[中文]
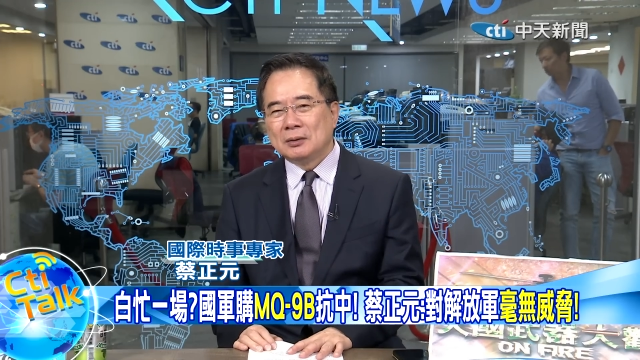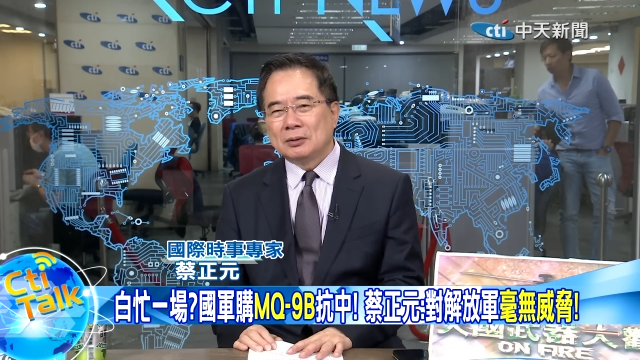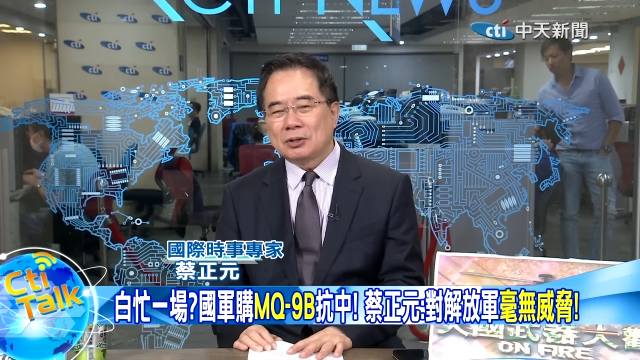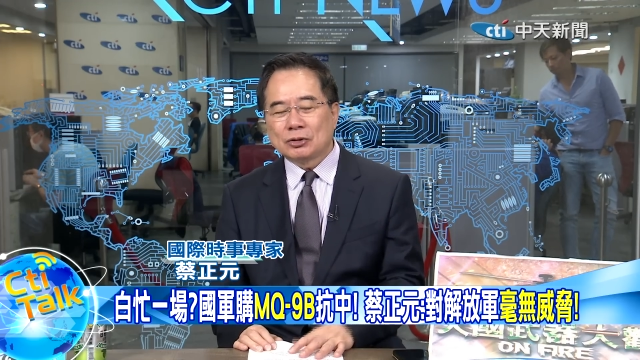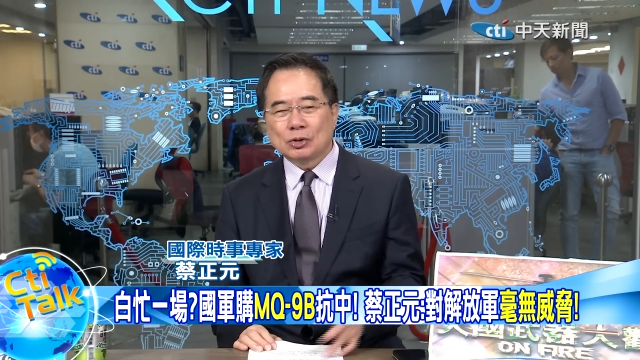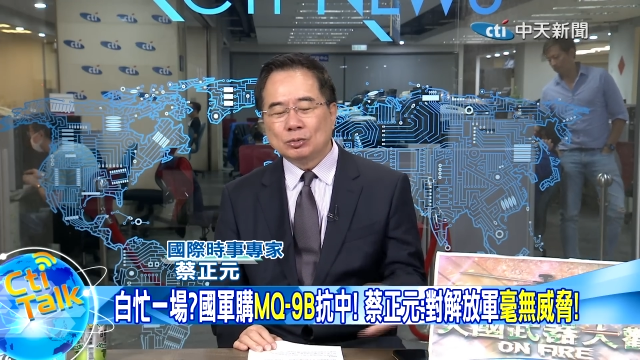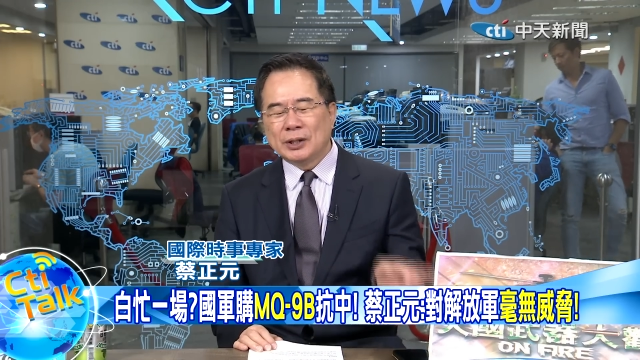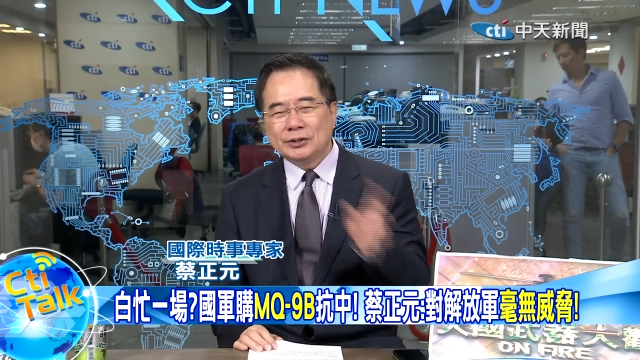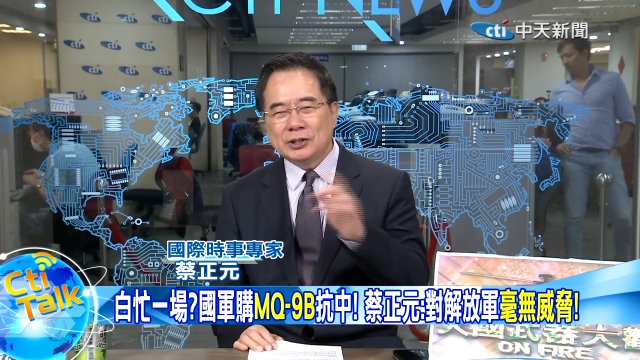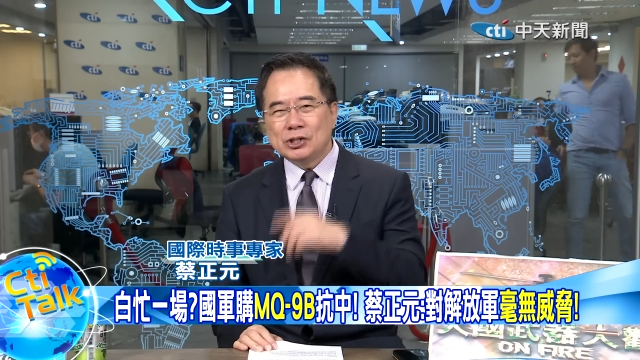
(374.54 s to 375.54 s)
到时候无
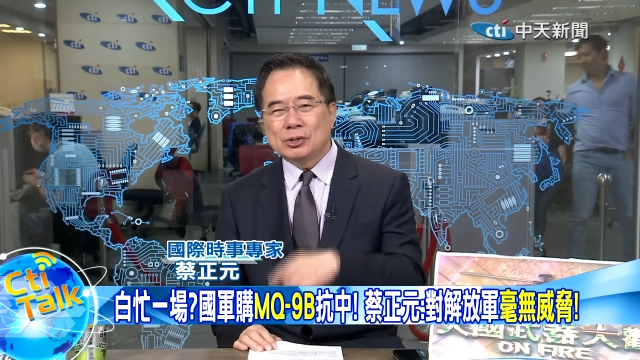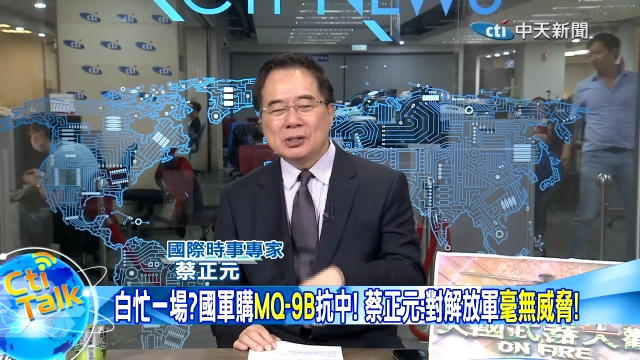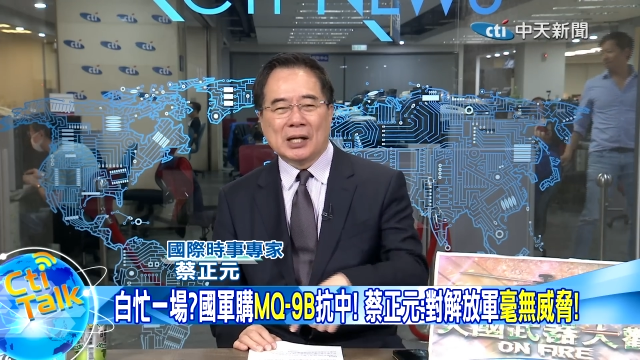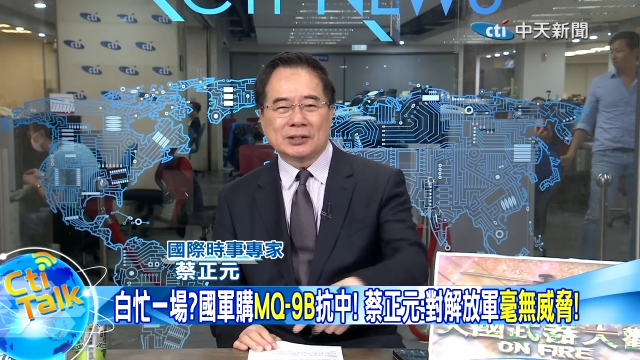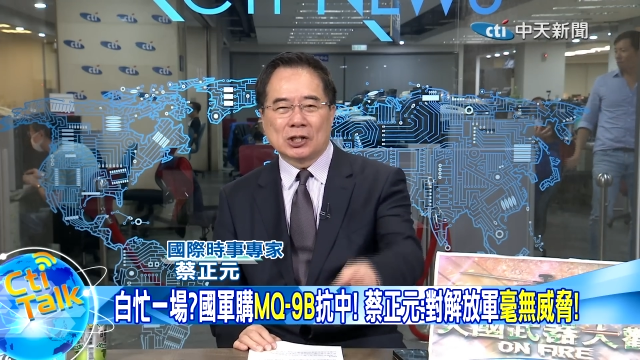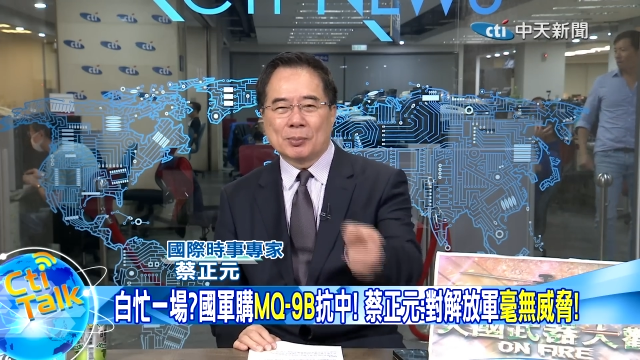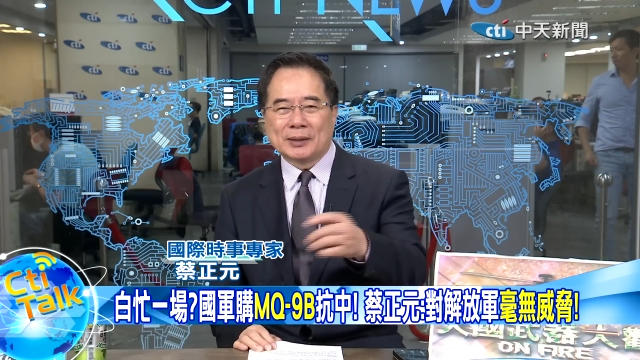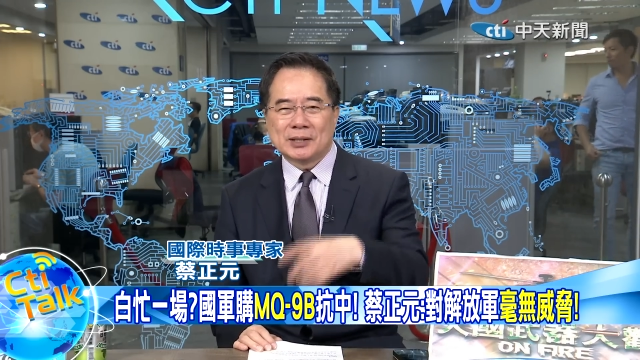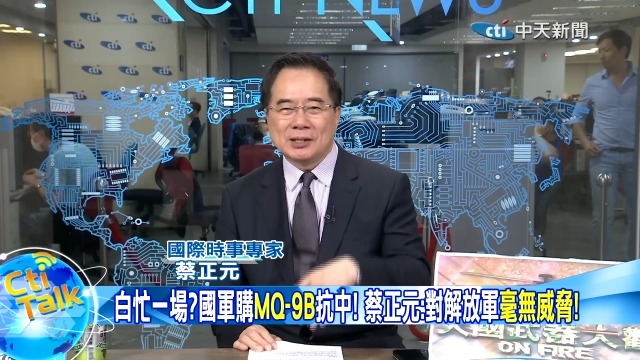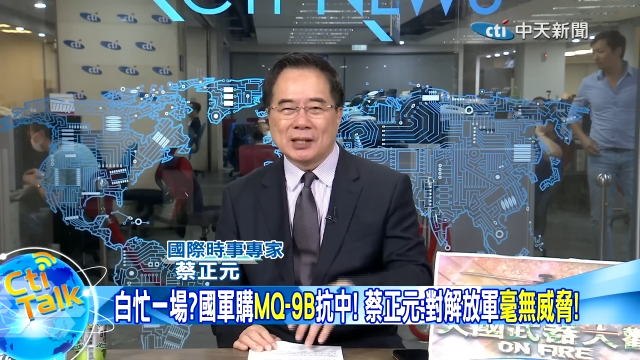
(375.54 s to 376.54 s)
人机群两下就把
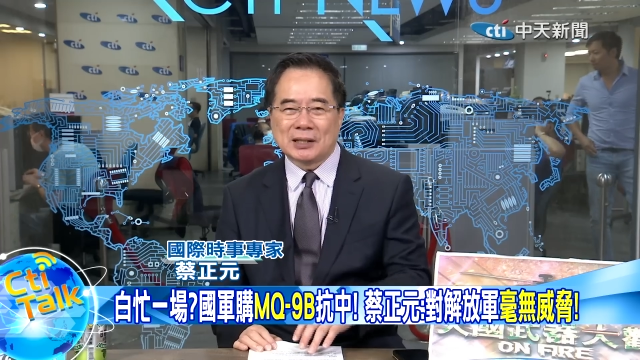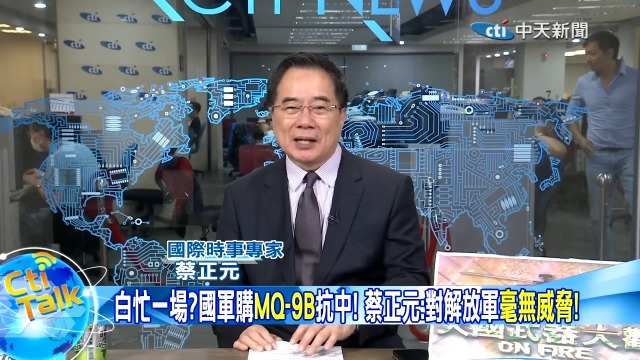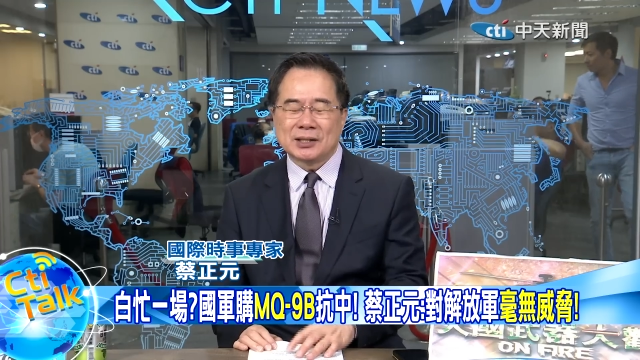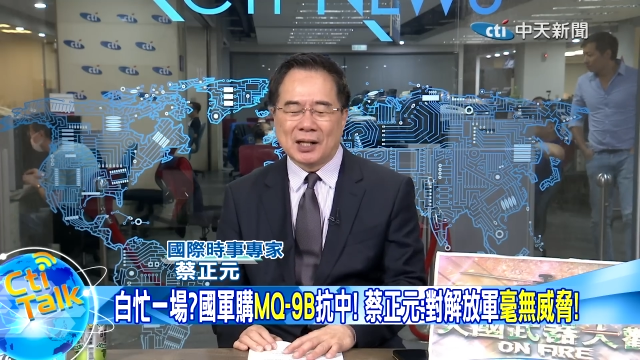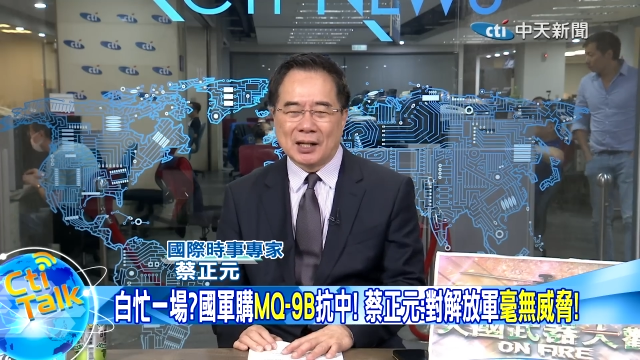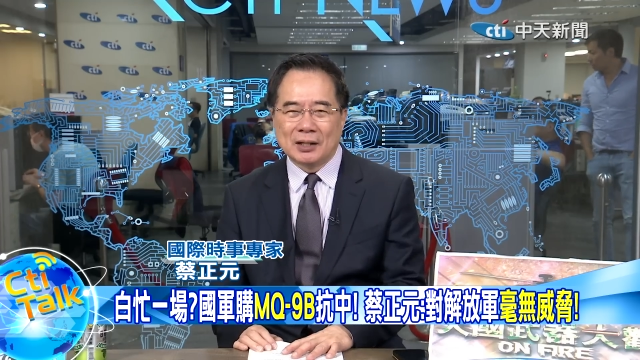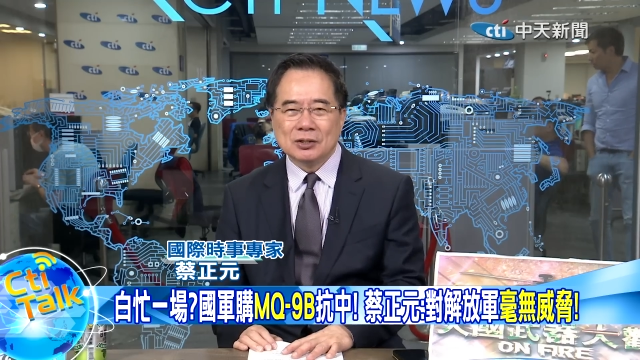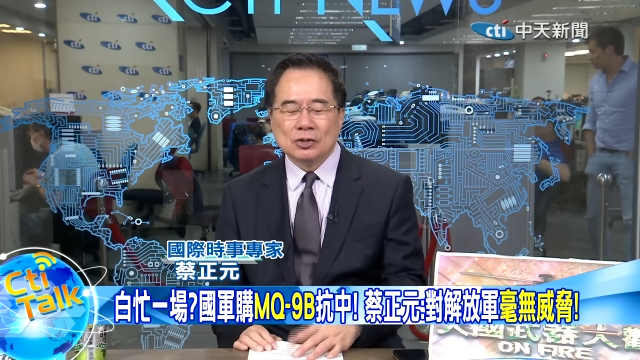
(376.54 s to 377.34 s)
这一家打下来，